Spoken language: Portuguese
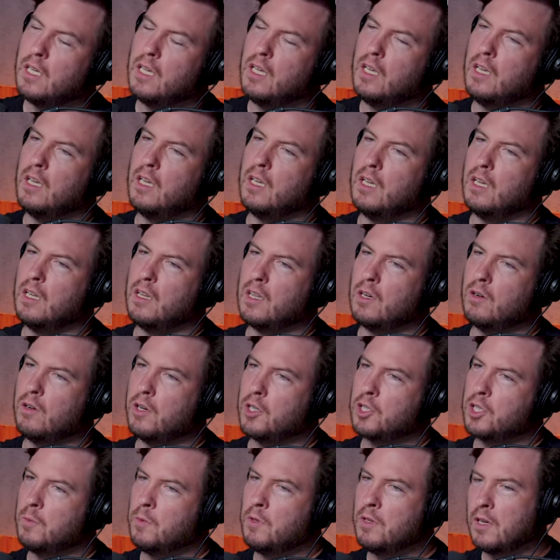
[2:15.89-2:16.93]
E, então, eu
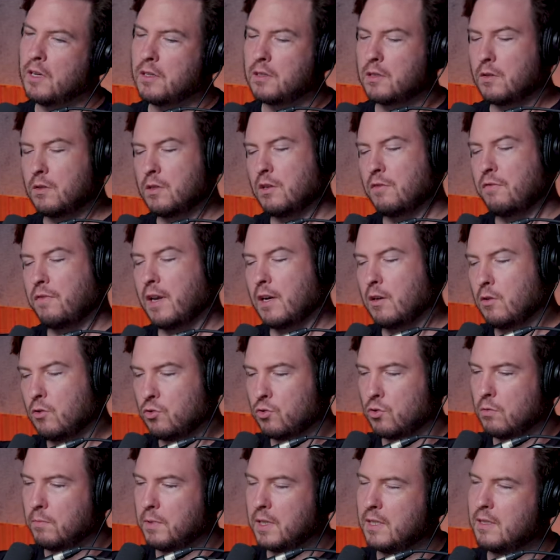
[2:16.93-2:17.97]
achei muito interessante você falando
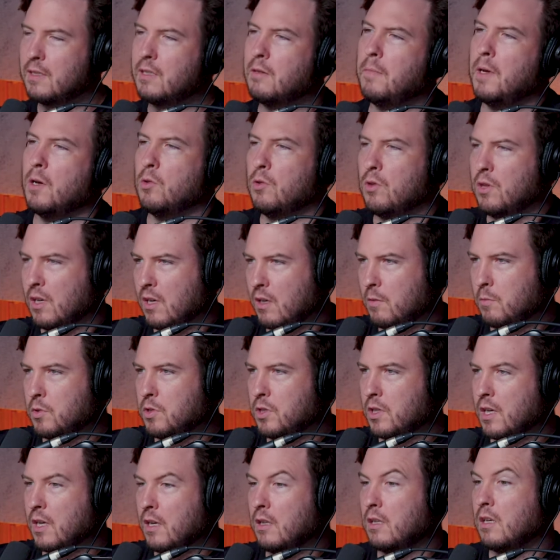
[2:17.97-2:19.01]
sobre esse meio termo,
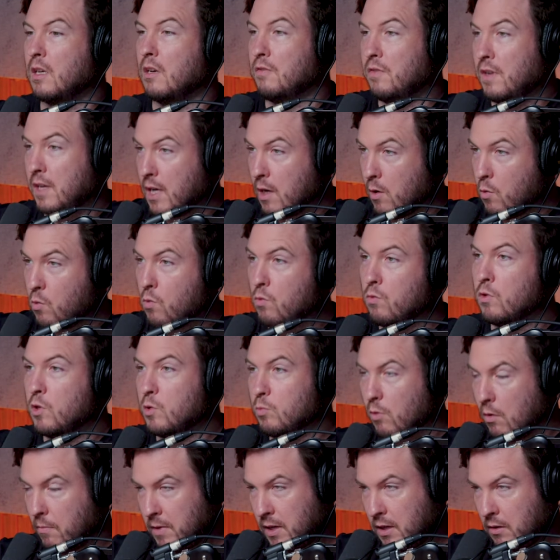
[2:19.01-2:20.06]
de que ele intervém em alguns
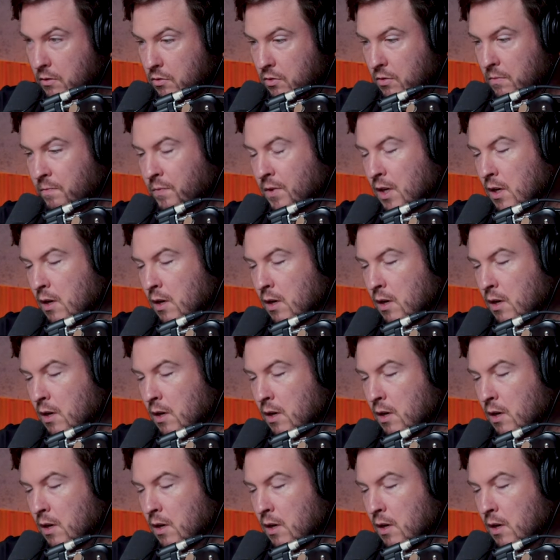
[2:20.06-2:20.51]
momentos.